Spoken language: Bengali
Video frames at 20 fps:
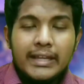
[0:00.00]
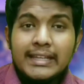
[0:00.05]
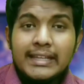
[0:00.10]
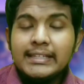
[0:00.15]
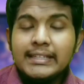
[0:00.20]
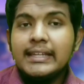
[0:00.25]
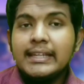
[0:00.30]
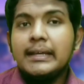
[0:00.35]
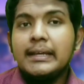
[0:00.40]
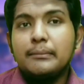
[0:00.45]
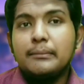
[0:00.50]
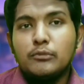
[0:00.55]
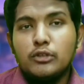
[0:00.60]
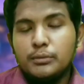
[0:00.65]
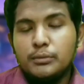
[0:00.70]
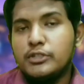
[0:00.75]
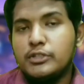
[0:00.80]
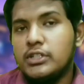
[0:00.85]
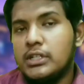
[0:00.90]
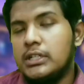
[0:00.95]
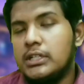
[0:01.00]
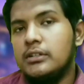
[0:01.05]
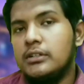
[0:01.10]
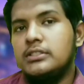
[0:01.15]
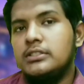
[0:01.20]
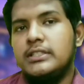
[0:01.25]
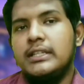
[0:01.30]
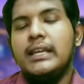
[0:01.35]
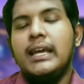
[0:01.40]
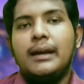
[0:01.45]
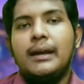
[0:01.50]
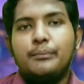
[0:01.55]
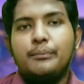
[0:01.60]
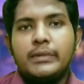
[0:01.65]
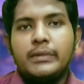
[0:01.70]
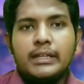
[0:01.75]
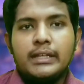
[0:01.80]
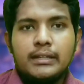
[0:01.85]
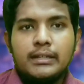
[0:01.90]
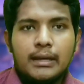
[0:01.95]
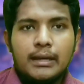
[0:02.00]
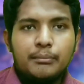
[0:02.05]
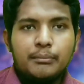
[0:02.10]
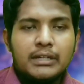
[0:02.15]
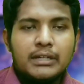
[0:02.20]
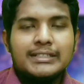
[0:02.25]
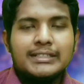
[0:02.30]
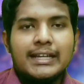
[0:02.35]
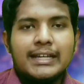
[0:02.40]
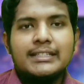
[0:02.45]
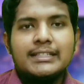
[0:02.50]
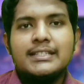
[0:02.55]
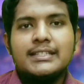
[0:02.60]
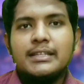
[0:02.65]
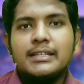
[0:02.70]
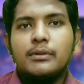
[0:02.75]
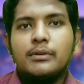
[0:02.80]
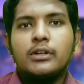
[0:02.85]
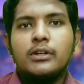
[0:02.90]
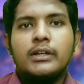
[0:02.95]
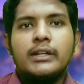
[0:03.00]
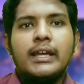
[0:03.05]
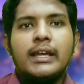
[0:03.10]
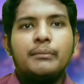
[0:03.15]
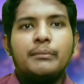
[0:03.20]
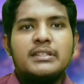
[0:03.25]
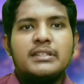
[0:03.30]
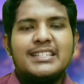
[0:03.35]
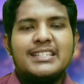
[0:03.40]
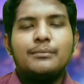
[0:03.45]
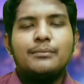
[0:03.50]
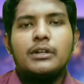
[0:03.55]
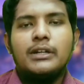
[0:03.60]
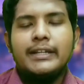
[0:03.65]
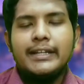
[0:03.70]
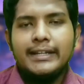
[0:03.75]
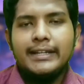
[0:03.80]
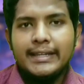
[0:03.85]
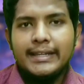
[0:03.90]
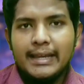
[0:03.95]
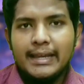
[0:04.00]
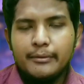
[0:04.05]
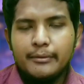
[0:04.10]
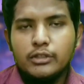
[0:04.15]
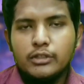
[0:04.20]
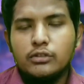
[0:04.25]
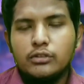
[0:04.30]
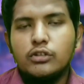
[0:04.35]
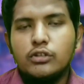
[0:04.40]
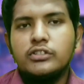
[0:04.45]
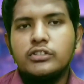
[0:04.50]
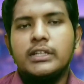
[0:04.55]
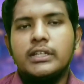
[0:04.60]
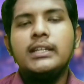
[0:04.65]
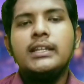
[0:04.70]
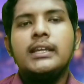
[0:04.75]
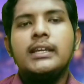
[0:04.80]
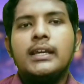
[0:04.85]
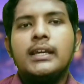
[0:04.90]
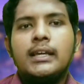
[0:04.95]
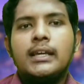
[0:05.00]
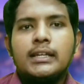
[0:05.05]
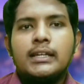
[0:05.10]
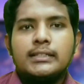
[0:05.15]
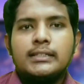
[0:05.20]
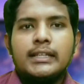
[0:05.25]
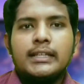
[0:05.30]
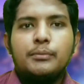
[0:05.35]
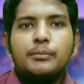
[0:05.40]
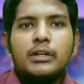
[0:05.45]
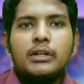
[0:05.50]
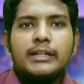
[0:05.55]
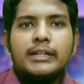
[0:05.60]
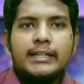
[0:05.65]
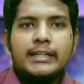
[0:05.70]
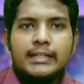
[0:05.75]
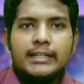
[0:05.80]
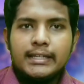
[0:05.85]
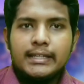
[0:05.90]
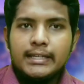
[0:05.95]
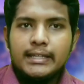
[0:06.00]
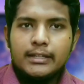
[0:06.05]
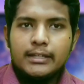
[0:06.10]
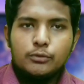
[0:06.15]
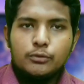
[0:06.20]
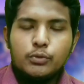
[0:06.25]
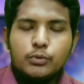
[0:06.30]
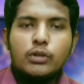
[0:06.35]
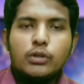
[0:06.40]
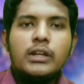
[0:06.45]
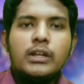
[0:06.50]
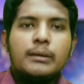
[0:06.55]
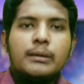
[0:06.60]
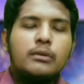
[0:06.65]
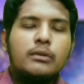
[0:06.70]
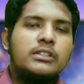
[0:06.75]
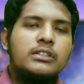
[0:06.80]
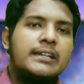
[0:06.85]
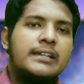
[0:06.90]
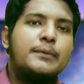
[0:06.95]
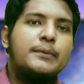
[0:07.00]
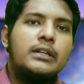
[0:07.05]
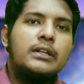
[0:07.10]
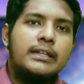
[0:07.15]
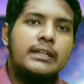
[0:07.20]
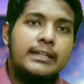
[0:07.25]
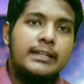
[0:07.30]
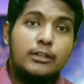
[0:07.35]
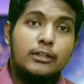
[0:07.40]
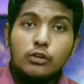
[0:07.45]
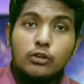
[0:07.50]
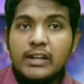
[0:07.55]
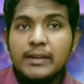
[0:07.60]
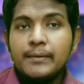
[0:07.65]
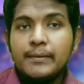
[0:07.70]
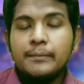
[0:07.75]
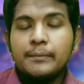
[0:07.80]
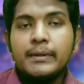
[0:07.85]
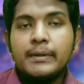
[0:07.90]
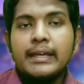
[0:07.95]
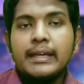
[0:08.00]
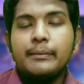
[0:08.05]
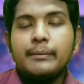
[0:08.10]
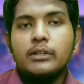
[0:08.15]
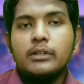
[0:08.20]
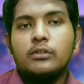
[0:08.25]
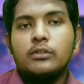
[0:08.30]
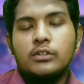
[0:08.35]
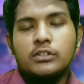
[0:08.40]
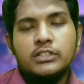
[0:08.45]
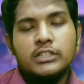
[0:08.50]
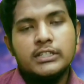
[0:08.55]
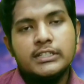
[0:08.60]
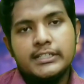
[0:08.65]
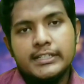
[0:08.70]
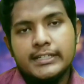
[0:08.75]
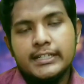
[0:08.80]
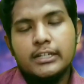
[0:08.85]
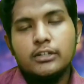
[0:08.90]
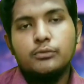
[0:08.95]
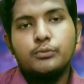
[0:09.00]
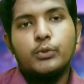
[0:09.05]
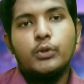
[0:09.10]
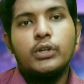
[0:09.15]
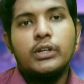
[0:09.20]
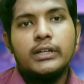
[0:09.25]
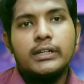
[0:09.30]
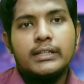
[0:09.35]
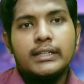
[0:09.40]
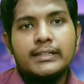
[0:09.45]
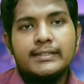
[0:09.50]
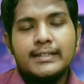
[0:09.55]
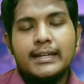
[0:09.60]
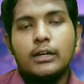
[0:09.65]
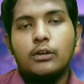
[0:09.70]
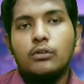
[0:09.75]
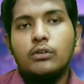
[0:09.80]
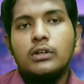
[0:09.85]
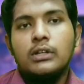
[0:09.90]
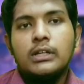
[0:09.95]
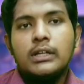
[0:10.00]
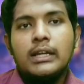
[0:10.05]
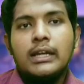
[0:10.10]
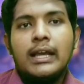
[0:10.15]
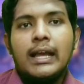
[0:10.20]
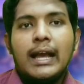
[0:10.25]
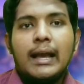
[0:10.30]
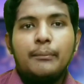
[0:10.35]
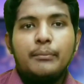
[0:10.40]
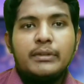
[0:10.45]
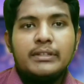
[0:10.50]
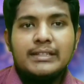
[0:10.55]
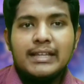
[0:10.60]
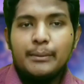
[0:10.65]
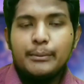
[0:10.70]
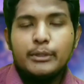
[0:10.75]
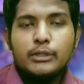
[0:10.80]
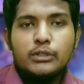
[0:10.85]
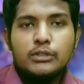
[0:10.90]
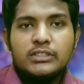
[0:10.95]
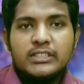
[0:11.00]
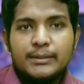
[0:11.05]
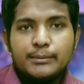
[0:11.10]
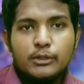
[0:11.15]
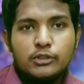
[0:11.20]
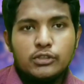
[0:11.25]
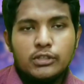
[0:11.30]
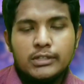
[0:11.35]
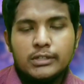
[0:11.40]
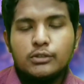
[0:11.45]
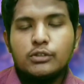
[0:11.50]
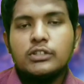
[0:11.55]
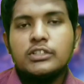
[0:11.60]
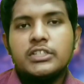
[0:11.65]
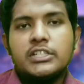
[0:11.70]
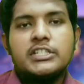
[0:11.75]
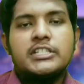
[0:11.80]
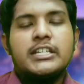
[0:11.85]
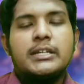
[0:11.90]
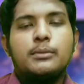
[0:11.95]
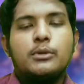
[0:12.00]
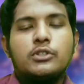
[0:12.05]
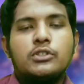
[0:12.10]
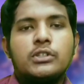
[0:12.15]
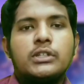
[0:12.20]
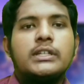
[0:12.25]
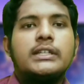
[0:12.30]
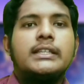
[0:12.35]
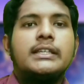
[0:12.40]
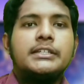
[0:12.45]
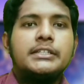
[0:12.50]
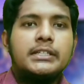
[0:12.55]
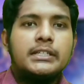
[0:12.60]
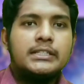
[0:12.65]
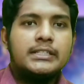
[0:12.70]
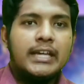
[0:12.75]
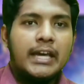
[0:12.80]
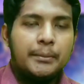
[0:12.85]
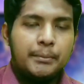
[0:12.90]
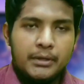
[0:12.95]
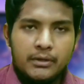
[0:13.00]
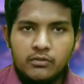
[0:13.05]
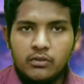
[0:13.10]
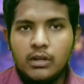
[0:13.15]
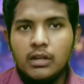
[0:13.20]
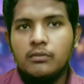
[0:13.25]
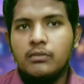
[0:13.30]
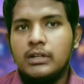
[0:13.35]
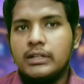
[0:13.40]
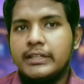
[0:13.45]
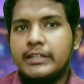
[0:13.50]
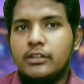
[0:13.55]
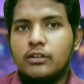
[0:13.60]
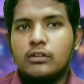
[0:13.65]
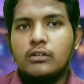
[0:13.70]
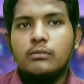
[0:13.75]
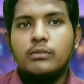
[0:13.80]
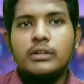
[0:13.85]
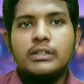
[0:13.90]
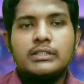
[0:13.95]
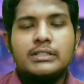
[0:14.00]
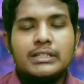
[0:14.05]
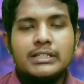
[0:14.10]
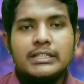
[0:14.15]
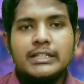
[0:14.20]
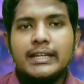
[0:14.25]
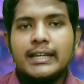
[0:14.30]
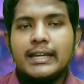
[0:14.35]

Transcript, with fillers: এক্ষেত্রে মূল বিষয়টা হচ্ছে আপনি আপনার চান্স নির্ভর করে আপনি যে পলিটেকনিক আবেদন করছেন সেই পলিটেকনিকের উপর এবং সেই পলিটেকনিক কোন ডিপার্টমেন্টে আবেদন করছেন সেটার উপর এছাড়াও আপনি যে আবেদন যে বছরে করছেন সে বছরে দেশের সার্বিক ফলাফল কিরকম হয়েছে